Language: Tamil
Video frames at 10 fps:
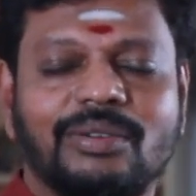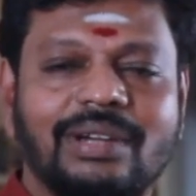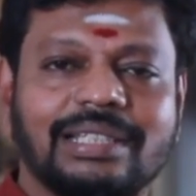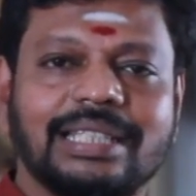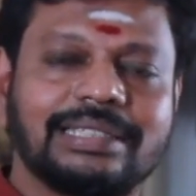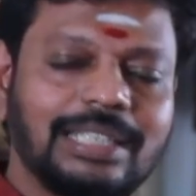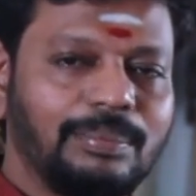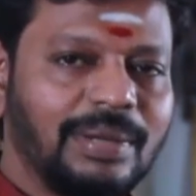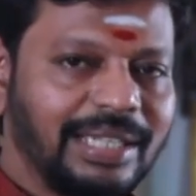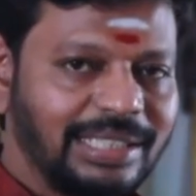நம்ம வாழ்க்கை
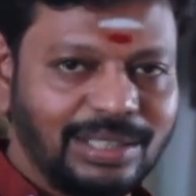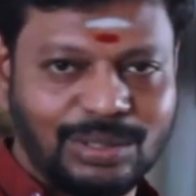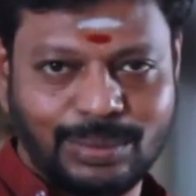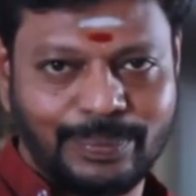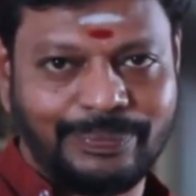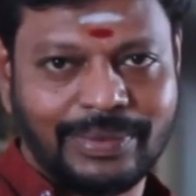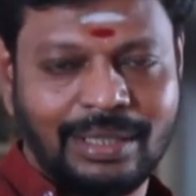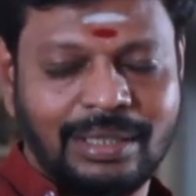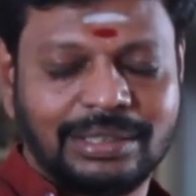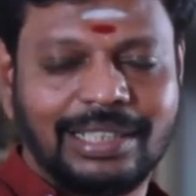சிறப்பாக இருக்கும்
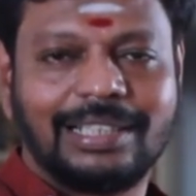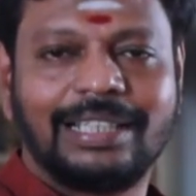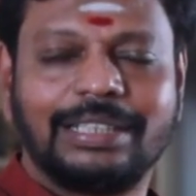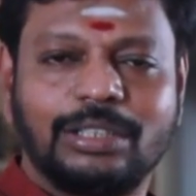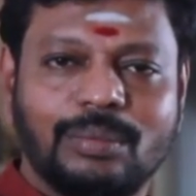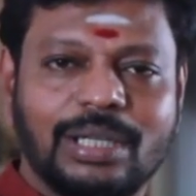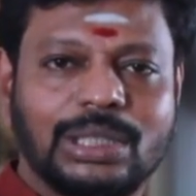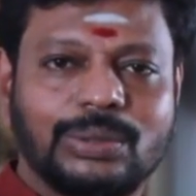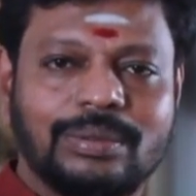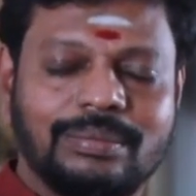அதனால் இதோட
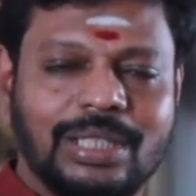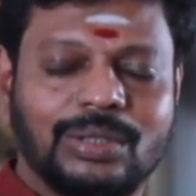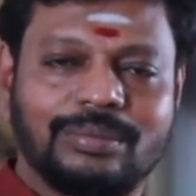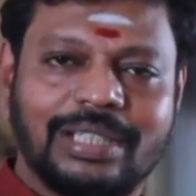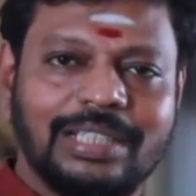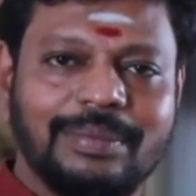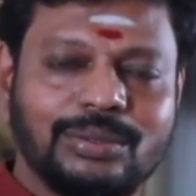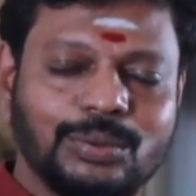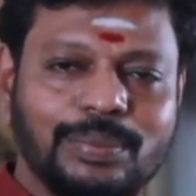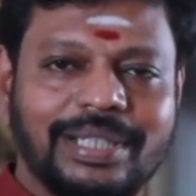மகத்துவம் மருத்துவம் ரெண்டுமே
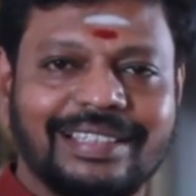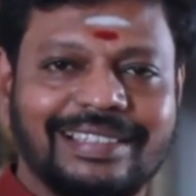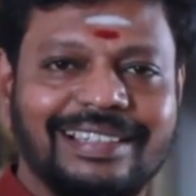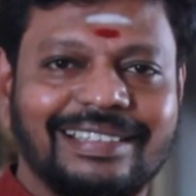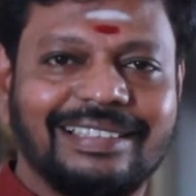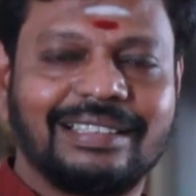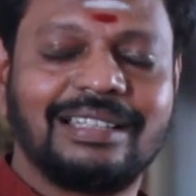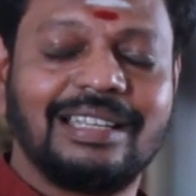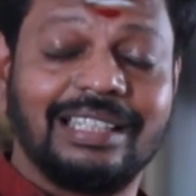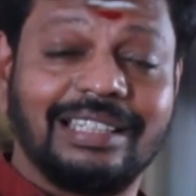சூப்பராக இருக்கிறதுனால தான்
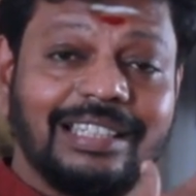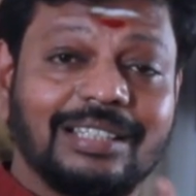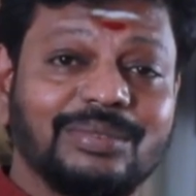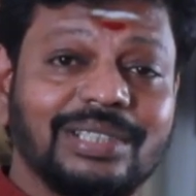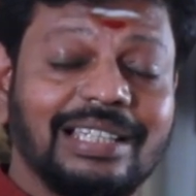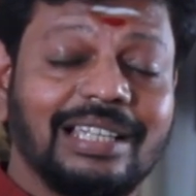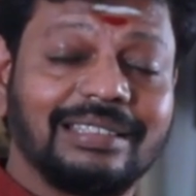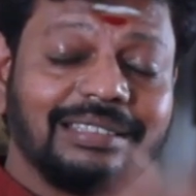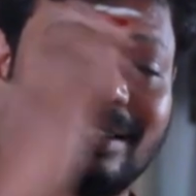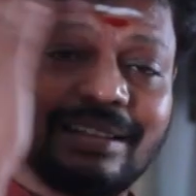இன்று முதலில்
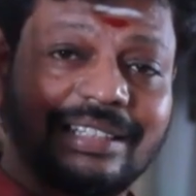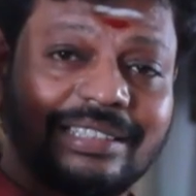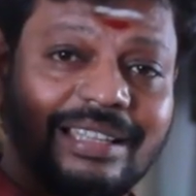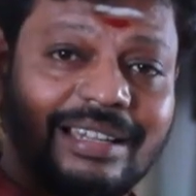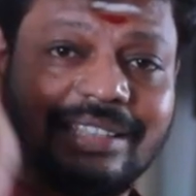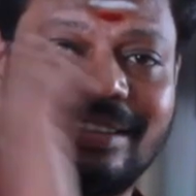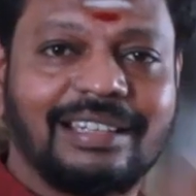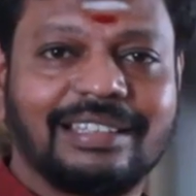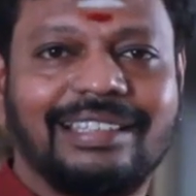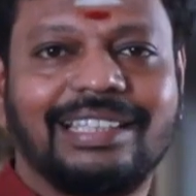அந்த காலத்தில் ஆதி
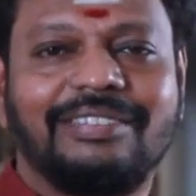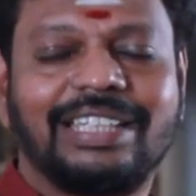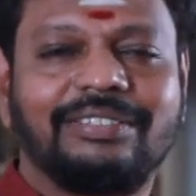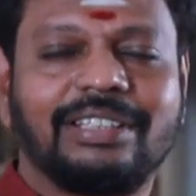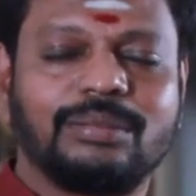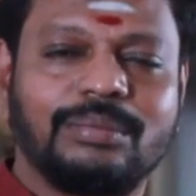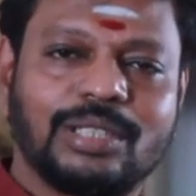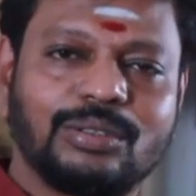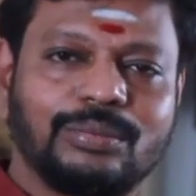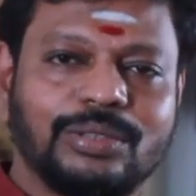காலத்துலேருந்தே வெட்டி வேருக்கு
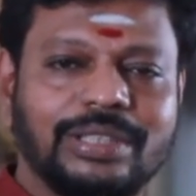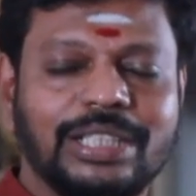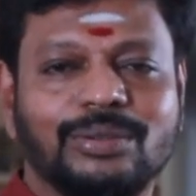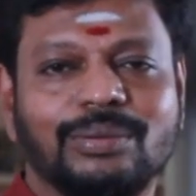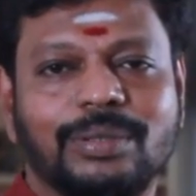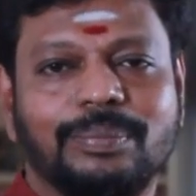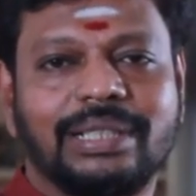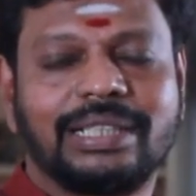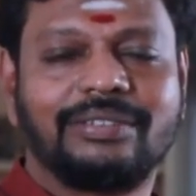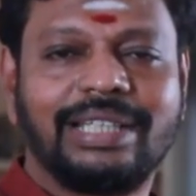மிகவும் முக்கியத்துவம்
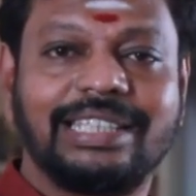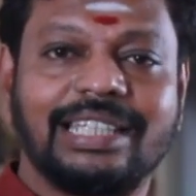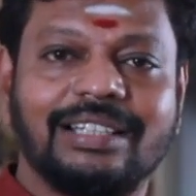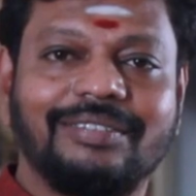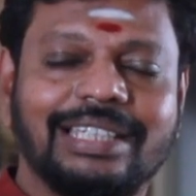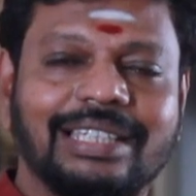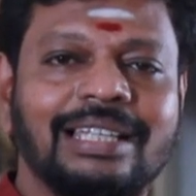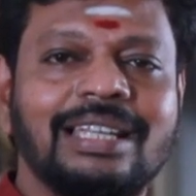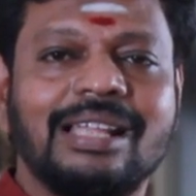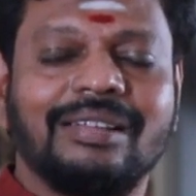கொடுப்பாங்க வைத்தியர்கள்
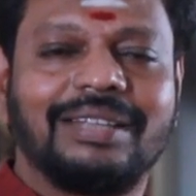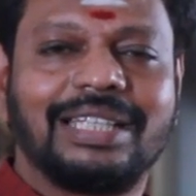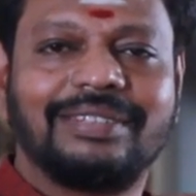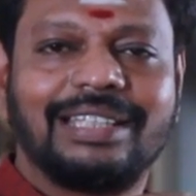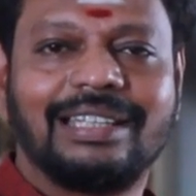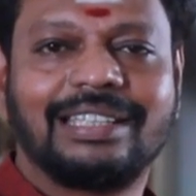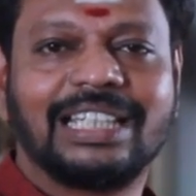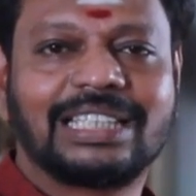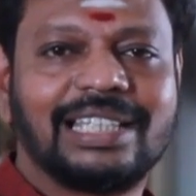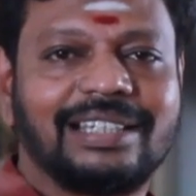வீட்டில் வெட்டி வேர்
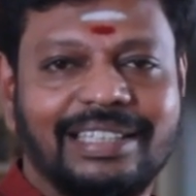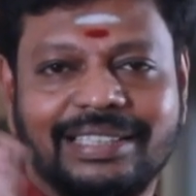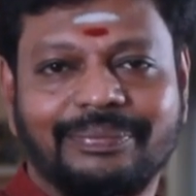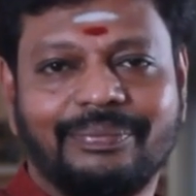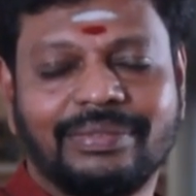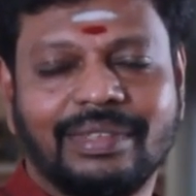இல்லாத இடத்துல கிடையாது